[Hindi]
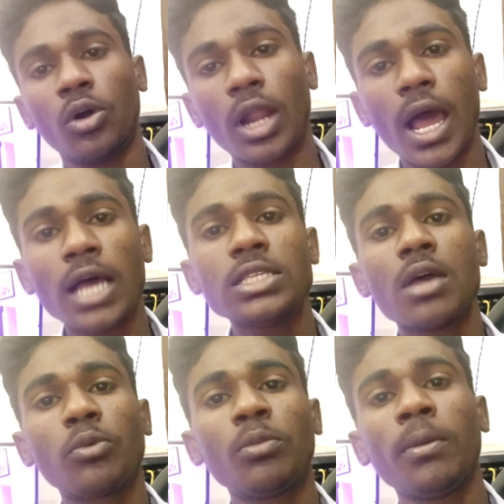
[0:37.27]
और आज
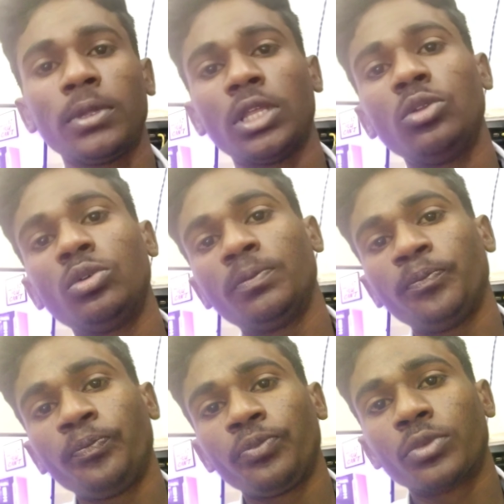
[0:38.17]
आपको मैं बता दूँ
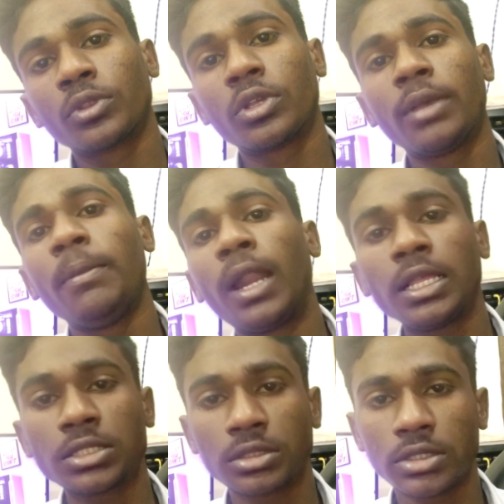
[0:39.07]
कि
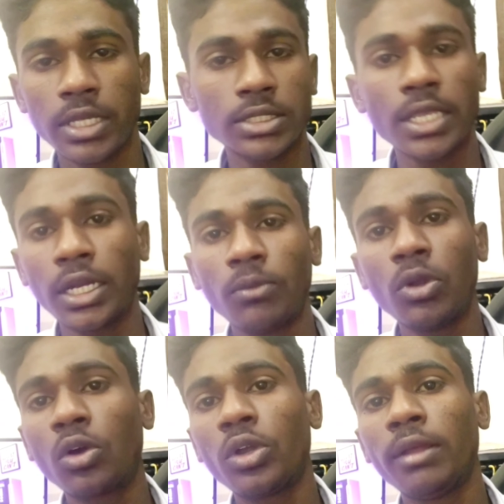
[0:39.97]
मेरा ये सेकेंड
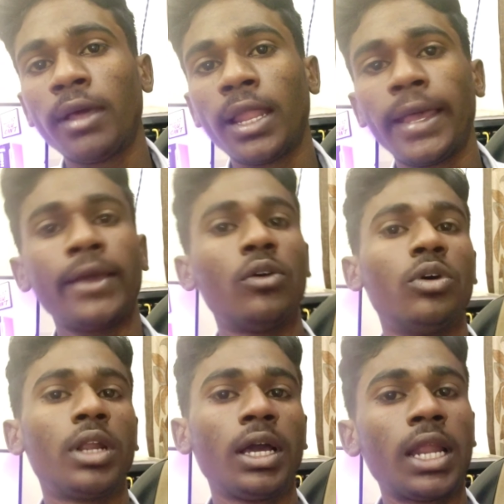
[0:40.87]
ब्लॉग होने वाला है
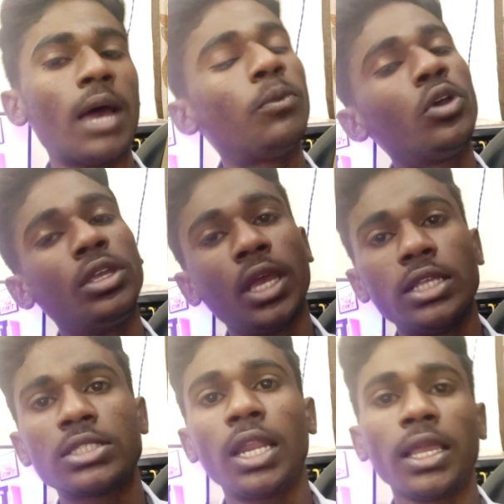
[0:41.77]
और अगर आपको ये
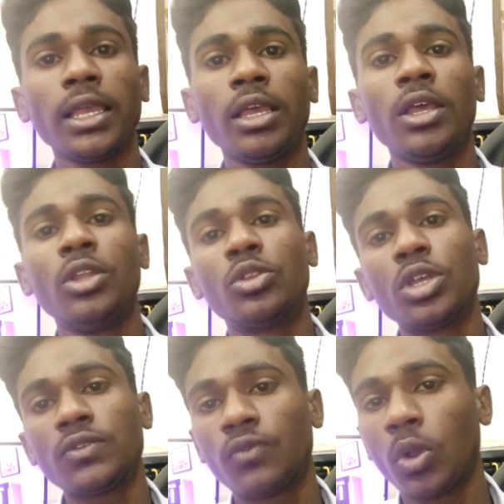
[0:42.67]
अच्छा लगे
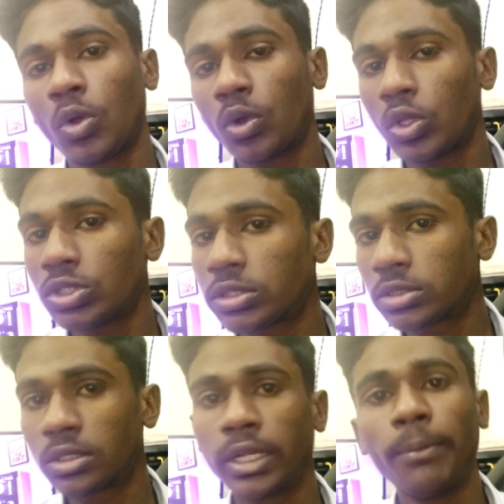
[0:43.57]
तो इस ब्लॉग को
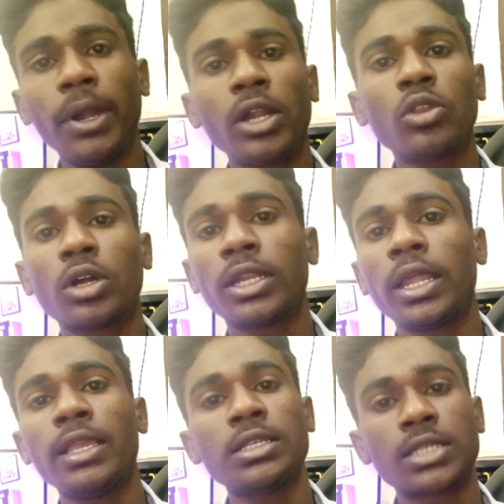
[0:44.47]
कमेंट तो
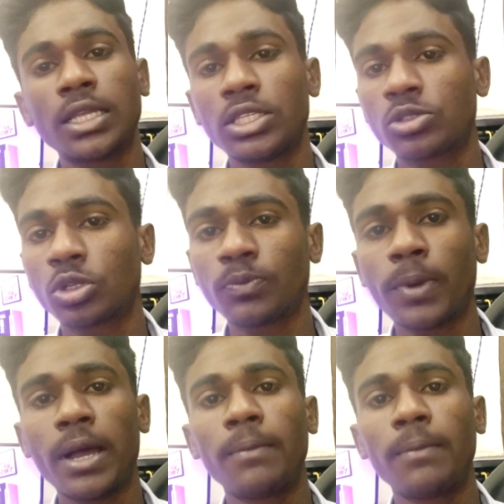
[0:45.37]
करना है ये साथ ही इसको